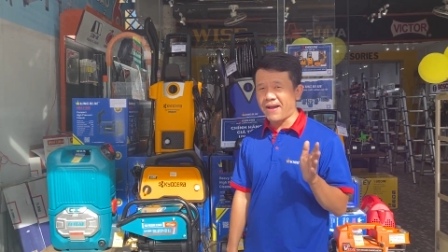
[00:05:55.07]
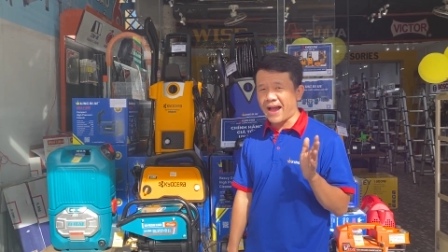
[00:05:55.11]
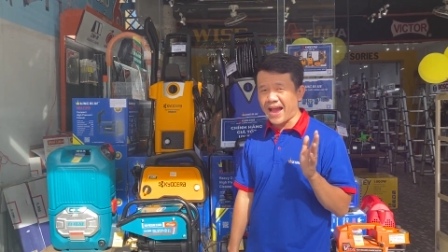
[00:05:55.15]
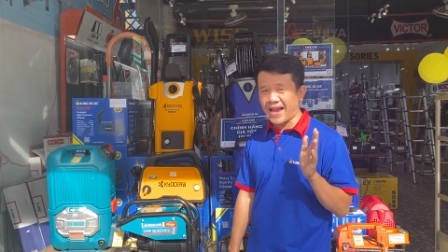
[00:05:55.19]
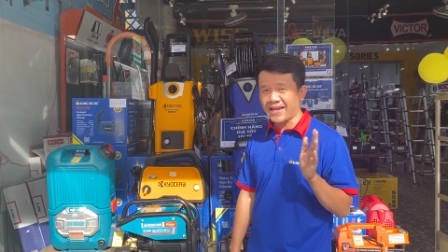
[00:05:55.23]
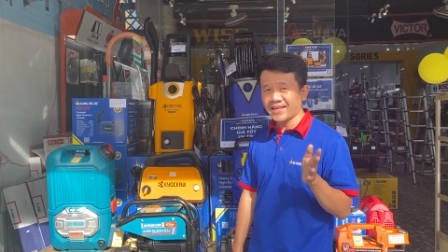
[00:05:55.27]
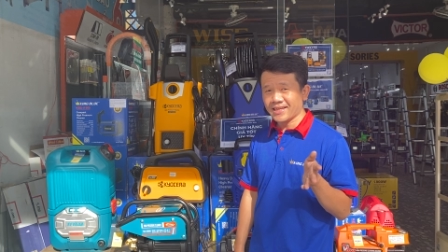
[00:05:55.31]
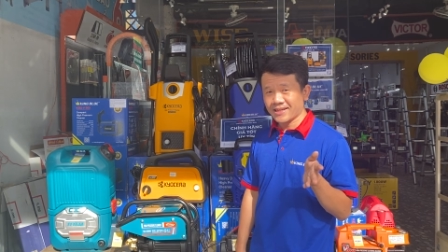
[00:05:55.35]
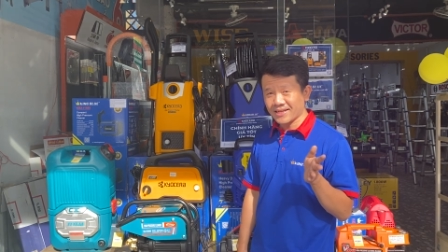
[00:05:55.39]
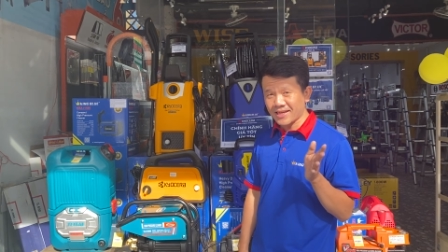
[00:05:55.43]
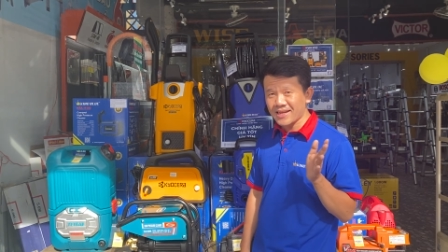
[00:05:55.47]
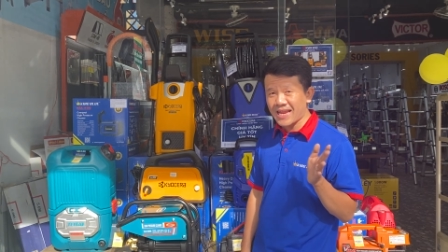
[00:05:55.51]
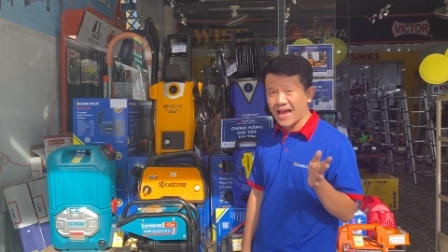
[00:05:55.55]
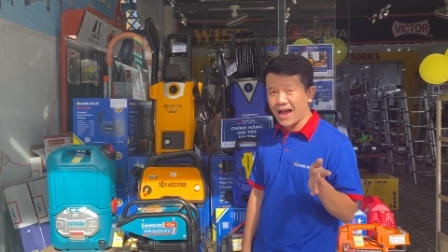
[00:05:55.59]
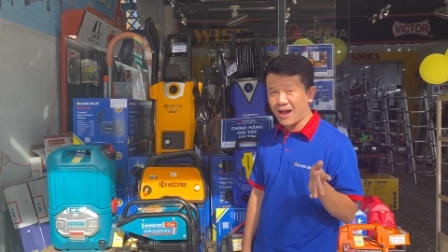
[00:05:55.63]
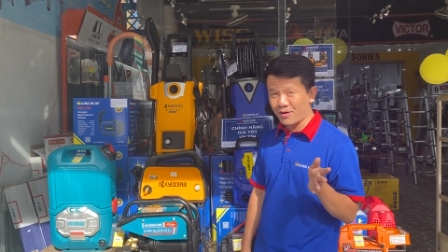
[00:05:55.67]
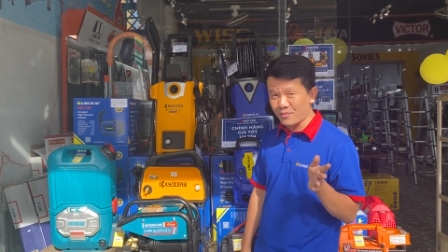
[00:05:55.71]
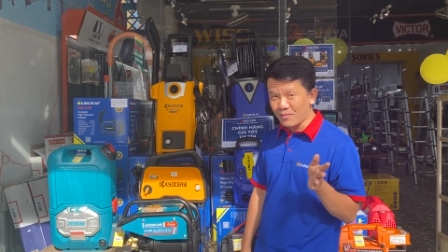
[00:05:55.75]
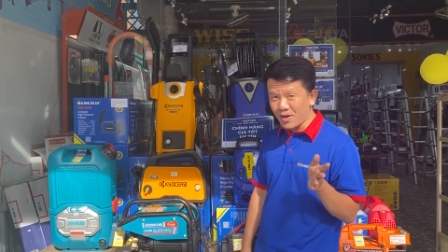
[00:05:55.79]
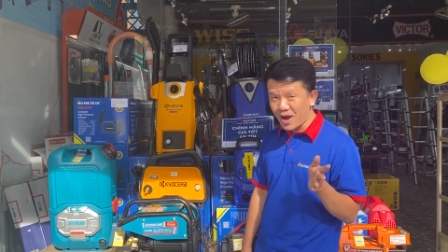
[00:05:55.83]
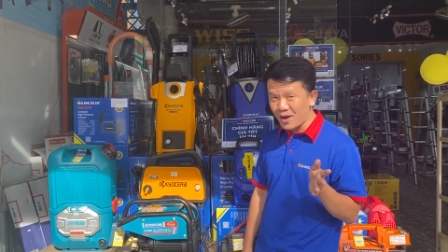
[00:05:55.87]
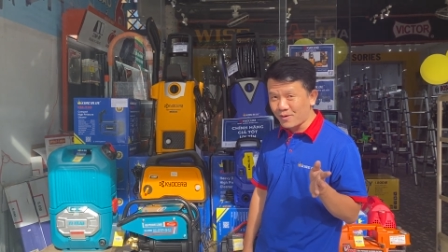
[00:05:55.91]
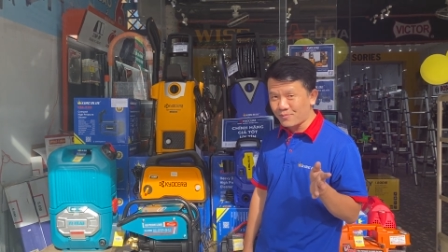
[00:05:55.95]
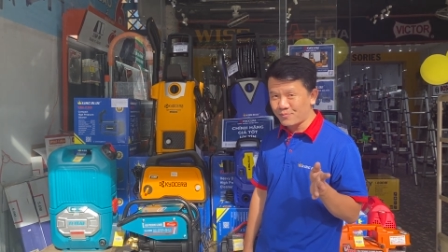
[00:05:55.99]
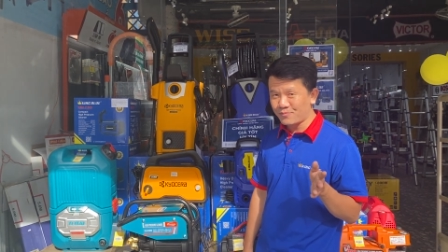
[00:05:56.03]
phải như thế nào
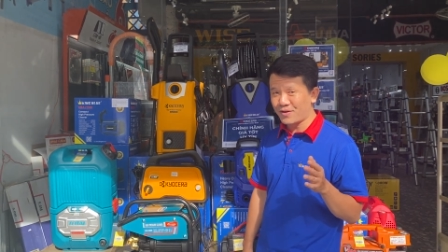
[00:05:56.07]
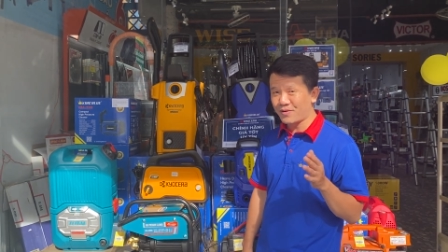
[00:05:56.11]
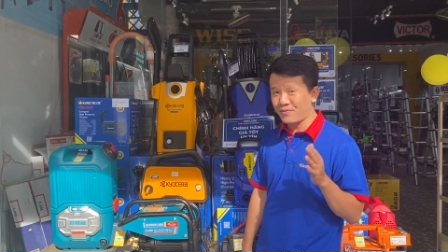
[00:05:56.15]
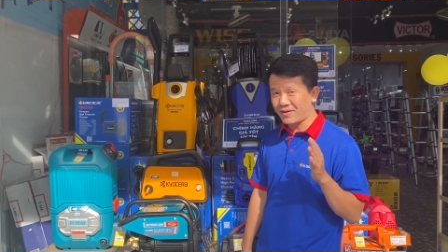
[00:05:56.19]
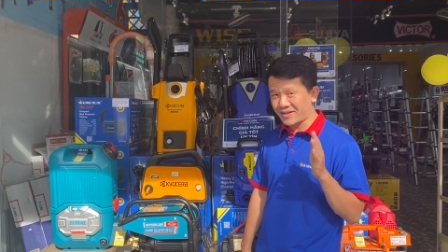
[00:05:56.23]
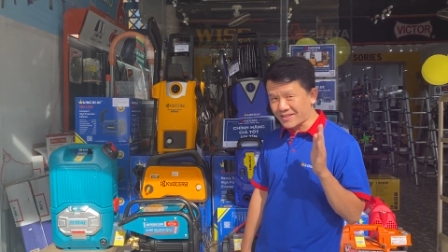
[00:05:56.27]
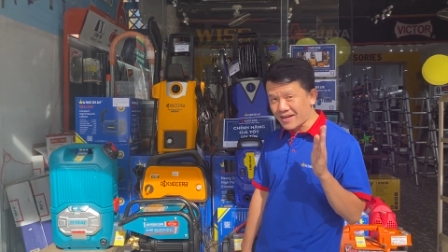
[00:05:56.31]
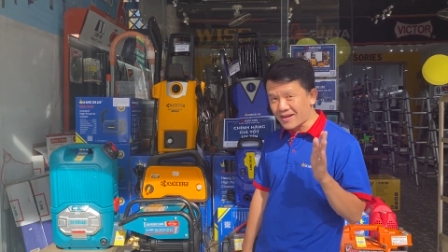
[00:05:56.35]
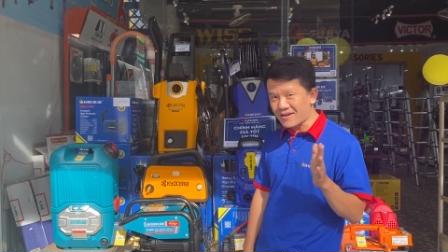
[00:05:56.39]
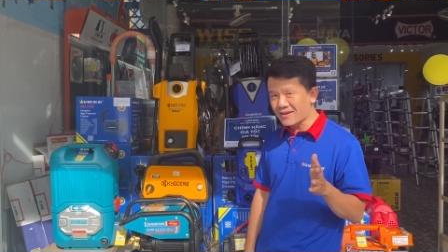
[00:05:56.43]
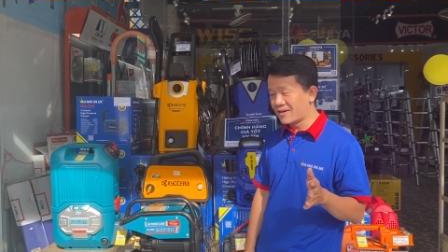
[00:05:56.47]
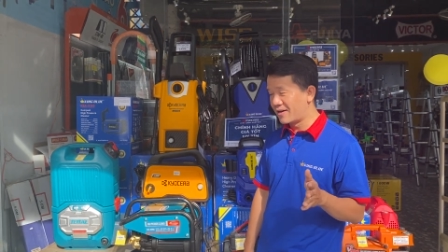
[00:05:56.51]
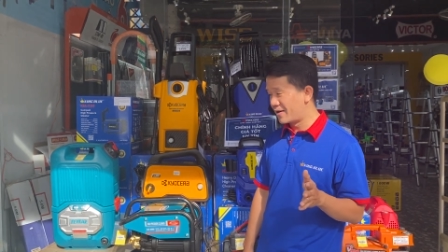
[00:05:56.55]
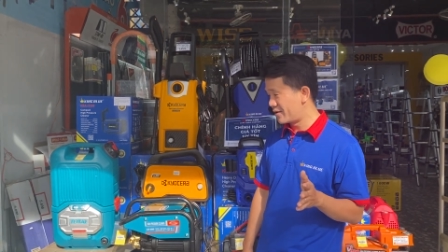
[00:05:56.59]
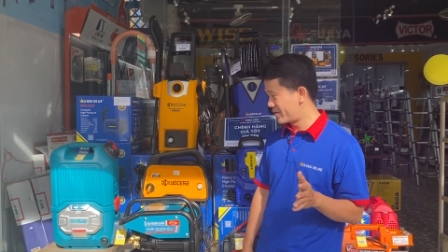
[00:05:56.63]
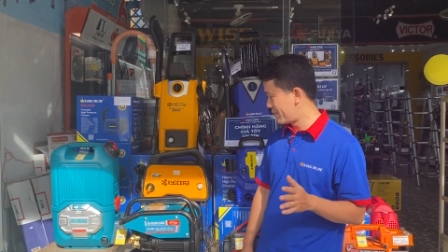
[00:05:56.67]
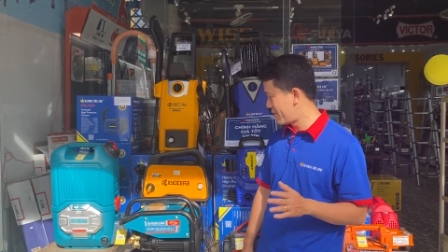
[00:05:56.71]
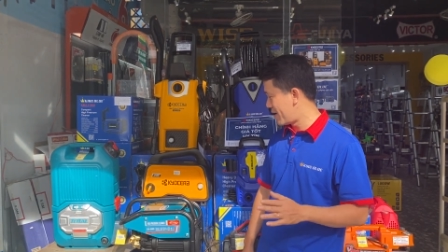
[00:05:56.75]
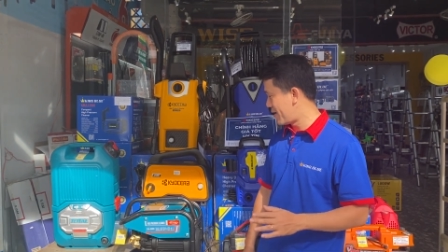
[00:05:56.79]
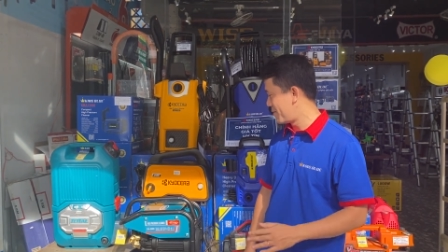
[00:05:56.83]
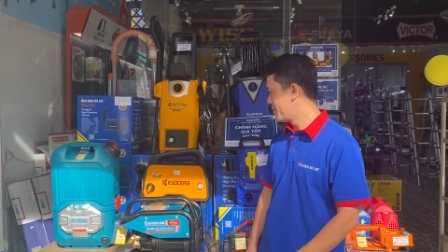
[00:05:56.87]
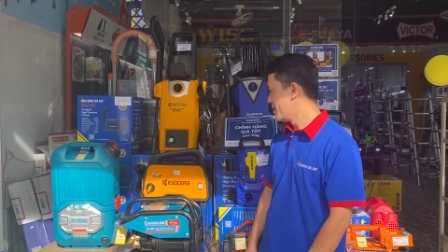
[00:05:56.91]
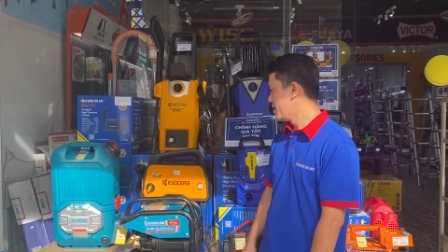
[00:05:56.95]
đúng không? Nó phải chất lượng đúng không?